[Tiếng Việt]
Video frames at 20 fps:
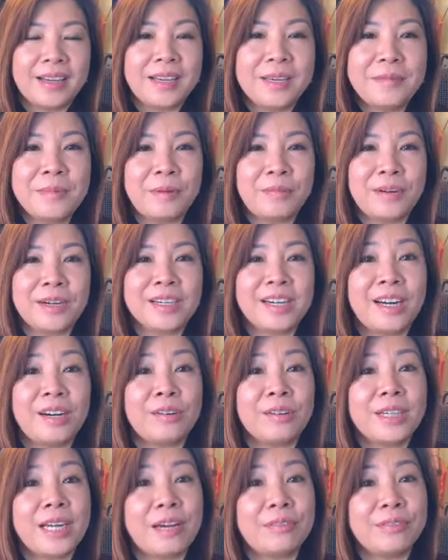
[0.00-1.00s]
khi mà vân ra,
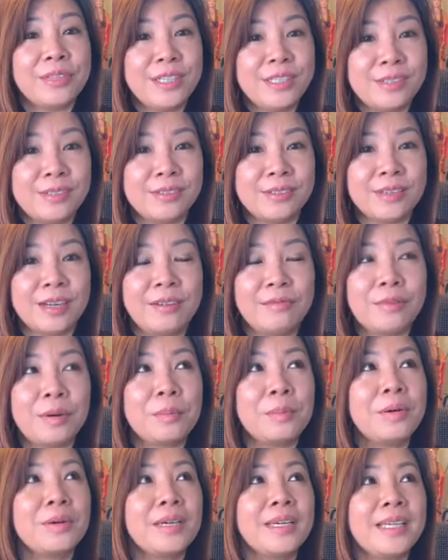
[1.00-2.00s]
ra phi trường đó
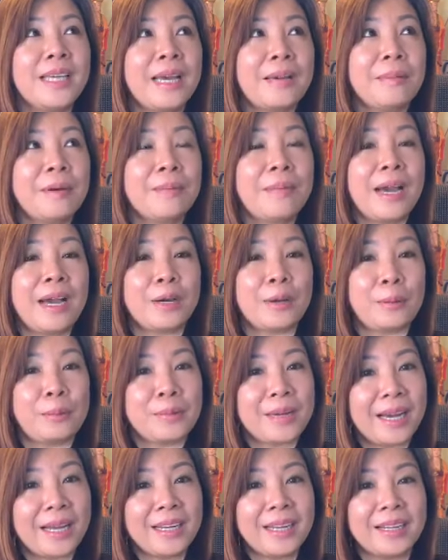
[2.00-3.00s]
vân bước cái giá máy bay cũng
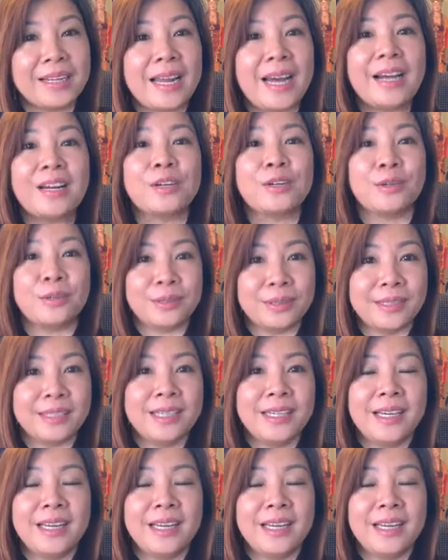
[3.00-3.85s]
khá là đắt rồi